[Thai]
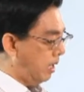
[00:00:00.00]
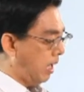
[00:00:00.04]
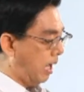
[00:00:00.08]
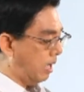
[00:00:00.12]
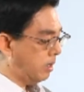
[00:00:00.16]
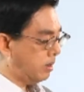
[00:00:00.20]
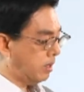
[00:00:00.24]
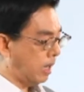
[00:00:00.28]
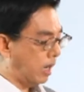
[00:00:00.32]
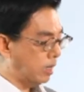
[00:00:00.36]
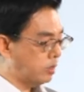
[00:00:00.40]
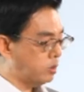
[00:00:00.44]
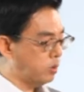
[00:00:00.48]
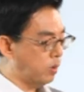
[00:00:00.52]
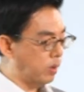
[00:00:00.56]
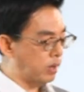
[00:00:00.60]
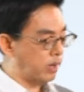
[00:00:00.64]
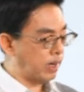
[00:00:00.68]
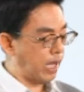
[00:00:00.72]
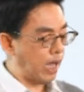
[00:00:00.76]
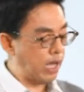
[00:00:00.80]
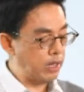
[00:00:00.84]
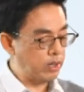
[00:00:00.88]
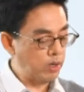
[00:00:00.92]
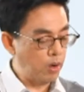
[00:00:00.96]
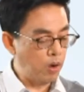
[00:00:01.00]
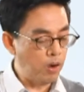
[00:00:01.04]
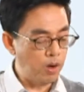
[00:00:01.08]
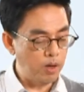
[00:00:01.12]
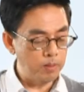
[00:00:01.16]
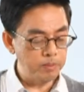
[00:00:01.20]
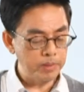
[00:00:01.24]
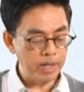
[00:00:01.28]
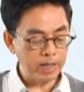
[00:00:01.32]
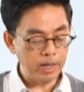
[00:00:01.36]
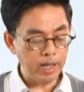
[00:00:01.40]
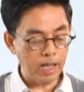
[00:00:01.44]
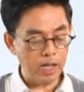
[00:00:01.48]
อัตราส่วนการออ
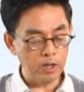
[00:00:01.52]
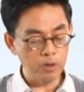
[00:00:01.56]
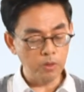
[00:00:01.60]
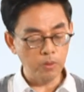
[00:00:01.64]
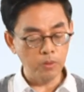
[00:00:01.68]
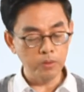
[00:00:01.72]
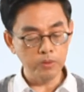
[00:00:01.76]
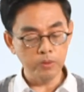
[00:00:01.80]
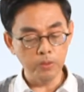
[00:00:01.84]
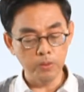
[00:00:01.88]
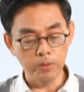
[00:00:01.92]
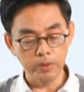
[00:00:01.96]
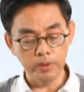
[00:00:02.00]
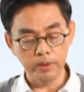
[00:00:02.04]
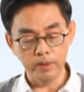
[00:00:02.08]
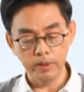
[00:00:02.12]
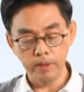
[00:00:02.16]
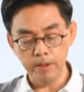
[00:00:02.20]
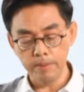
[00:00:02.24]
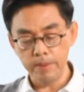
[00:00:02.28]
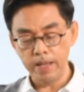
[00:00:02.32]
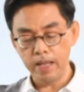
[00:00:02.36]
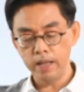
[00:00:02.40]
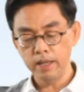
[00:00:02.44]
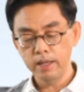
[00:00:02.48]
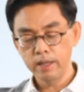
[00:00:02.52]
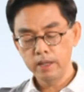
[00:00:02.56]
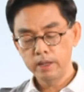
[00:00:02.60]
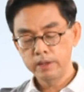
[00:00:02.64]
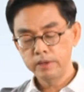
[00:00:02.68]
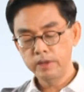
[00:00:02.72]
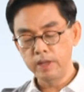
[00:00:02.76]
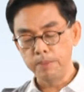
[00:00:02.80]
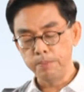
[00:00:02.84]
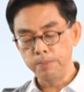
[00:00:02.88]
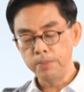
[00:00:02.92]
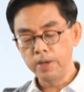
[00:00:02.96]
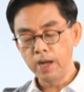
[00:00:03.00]
มและการลงทุนใช่ไหม
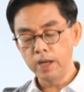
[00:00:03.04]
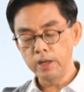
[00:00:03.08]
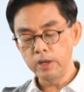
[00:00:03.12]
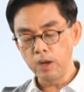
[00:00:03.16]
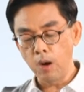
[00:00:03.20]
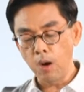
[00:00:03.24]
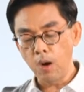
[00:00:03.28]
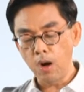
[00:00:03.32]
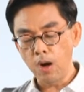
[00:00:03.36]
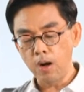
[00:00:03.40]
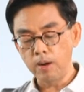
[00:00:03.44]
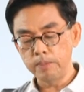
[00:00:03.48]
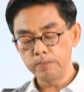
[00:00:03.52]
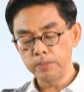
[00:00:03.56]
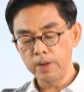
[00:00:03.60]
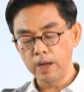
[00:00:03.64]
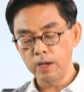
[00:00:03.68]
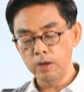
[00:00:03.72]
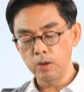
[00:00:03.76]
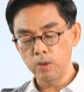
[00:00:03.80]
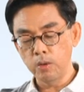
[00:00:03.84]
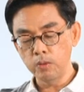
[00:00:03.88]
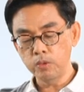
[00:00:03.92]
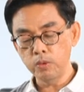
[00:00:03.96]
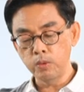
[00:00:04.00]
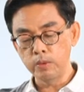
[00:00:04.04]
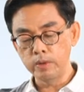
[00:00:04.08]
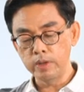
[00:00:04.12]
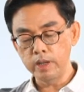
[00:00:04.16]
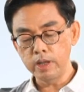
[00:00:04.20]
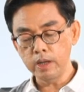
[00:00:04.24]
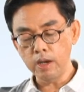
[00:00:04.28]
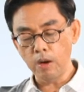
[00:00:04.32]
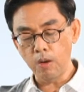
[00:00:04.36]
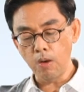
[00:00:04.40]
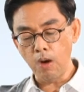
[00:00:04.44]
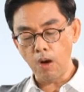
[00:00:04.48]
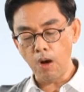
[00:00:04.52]
หยิบเงินออมเงินลงทุน
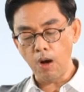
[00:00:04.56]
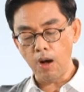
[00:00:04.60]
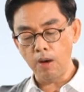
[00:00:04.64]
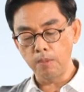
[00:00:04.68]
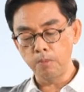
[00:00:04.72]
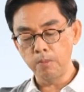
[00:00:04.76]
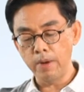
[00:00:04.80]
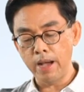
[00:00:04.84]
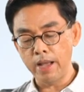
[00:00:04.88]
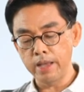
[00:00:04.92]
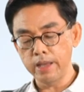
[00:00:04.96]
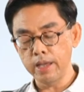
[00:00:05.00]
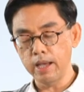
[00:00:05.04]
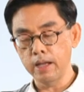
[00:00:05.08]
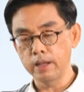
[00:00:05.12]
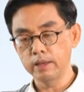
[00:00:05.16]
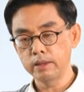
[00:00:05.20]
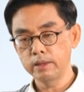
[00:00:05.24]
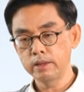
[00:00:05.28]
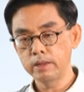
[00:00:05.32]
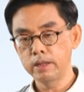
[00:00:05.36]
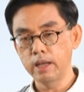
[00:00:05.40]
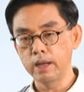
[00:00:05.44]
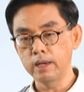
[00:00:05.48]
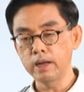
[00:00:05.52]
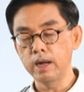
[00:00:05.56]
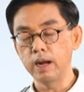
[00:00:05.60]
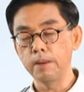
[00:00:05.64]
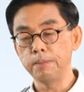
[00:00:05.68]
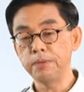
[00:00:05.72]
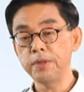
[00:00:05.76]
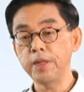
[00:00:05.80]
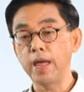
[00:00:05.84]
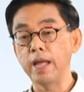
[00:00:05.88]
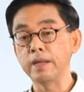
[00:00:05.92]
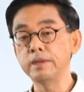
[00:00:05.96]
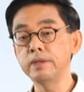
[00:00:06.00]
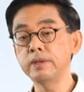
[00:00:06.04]
ที่เขาออมไว้เนี่ยเกือบ
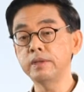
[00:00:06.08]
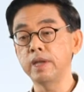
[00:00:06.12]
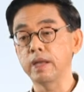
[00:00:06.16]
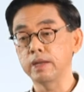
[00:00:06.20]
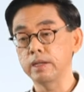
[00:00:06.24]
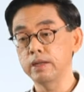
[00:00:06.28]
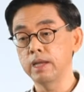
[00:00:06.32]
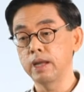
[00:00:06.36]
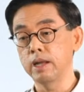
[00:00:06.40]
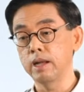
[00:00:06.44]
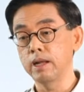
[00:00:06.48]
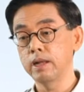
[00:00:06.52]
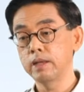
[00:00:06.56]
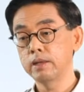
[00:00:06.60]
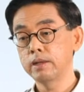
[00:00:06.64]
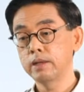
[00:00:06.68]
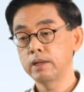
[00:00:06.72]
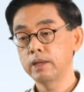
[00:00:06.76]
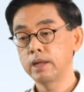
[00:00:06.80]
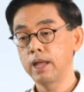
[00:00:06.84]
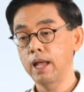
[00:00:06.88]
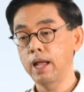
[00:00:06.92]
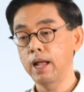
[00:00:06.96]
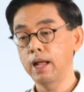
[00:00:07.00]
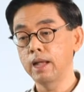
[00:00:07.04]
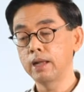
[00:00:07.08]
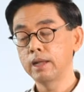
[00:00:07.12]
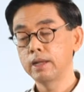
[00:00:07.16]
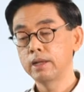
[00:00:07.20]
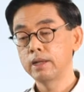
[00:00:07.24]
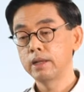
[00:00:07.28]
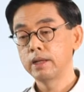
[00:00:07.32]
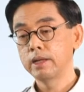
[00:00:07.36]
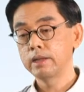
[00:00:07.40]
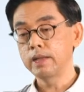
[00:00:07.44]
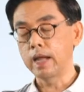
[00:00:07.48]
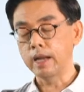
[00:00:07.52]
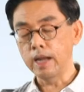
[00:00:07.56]
170,000เนี่ยนะฮะ
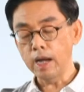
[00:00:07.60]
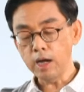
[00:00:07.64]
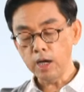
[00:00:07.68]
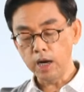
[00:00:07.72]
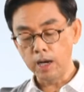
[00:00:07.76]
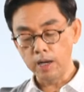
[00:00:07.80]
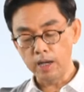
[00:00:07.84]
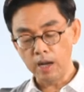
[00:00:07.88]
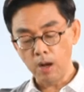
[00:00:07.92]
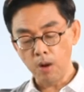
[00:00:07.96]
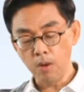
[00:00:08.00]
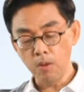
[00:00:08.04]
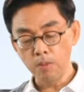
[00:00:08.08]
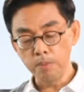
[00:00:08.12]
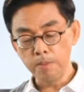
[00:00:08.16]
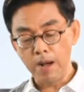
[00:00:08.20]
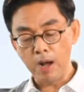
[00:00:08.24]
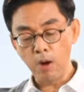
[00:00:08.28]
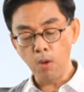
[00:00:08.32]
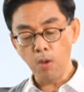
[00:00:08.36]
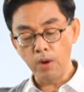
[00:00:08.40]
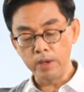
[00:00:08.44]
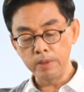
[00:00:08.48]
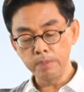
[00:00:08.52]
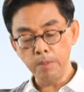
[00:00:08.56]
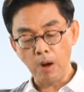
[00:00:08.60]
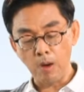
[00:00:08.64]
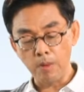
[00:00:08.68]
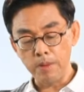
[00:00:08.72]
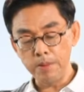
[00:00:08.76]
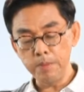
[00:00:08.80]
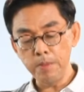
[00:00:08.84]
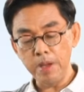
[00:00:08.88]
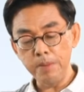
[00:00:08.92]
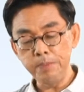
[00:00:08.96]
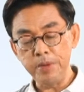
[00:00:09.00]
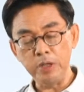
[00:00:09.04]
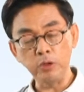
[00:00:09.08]
แต่ถ้าเกิดเราบางคนบอก
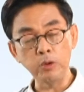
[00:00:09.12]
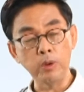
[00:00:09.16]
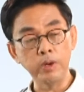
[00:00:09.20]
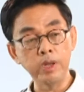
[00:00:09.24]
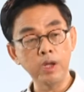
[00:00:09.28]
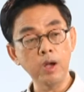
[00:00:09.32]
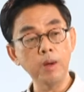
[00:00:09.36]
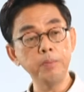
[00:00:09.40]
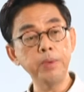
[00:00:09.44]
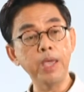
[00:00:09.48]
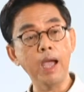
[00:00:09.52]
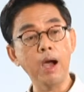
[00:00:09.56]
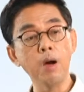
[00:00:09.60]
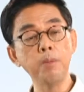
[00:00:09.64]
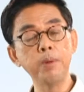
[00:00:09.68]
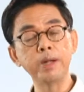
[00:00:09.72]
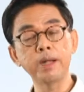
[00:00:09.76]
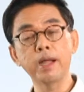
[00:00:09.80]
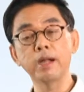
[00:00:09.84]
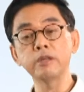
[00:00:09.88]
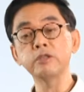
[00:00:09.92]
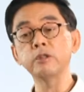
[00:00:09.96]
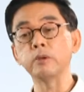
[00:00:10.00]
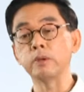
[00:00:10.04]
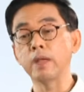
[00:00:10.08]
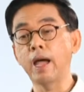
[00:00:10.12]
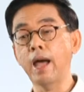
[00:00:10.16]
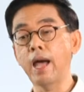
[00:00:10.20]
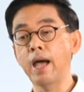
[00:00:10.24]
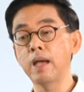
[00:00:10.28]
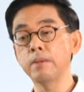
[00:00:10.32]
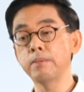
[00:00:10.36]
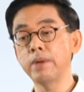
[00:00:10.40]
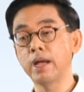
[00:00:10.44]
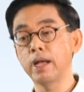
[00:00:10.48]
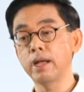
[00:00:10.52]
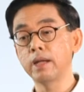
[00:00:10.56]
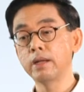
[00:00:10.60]
ว่าไม่มีตัวนี้ก็ไปเอาบรรทัดสุดท้า
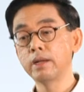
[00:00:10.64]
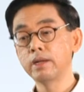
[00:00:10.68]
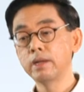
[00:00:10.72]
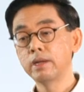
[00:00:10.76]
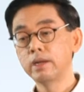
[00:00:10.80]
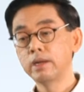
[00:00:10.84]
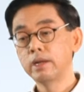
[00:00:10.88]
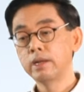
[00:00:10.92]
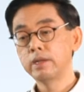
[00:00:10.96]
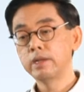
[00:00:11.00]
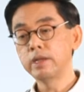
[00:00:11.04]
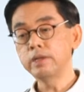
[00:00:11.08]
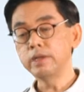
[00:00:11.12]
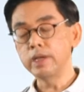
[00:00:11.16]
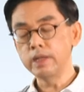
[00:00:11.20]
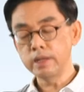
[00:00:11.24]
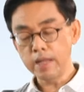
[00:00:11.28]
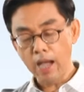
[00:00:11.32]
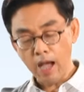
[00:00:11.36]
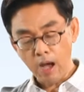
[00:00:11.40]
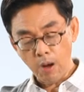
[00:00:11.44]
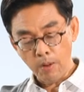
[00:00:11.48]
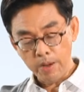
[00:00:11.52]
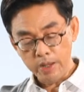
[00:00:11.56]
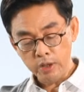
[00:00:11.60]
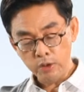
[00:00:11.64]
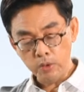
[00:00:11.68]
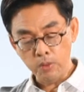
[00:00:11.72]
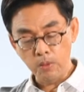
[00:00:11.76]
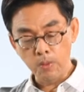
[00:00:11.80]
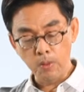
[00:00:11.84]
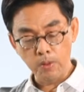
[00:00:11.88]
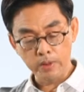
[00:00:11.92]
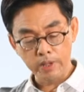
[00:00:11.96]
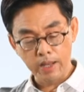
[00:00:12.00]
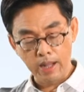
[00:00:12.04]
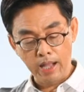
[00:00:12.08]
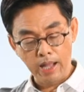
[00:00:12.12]
ยมาที่จริงถ้าเอาให้
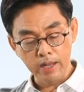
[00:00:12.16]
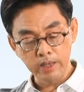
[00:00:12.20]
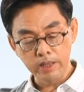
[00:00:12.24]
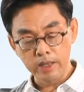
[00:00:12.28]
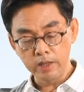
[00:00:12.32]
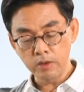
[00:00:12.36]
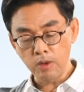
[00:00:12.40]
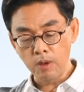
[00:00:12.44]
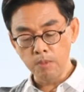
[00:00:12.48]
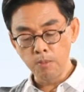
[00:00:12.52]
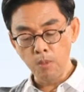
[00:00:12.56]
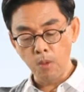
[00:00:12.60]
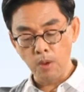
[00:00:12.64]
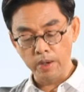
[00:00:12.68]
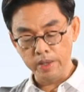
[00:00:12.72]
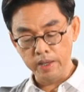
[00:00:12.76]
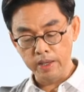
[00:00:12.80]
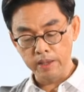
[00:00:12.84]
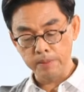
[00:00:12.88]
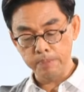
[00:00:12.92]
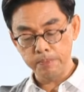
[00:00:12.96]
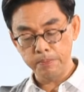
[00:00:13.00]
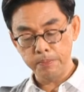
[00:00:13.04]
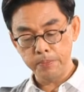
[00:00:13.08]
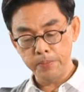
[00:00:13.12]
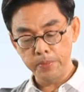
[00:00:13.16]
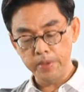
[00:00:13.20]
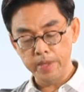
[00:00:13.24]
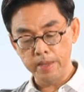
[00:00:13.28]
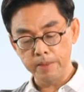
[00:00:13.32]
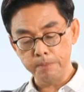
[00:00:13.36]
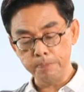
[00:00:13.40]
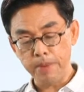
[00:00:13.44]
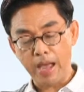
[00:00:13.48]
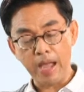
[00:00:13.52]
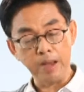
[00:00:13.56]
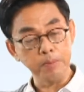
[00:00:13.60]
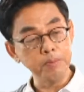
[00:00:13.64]
ถูกเนี่ยอันนี้ต้องบวกอี
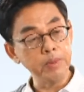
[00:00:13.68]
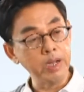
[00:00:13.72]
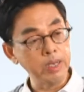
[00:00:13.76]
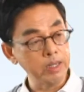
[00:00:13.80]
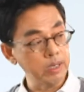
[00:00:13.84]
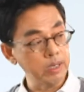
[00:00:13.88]
ก 81,000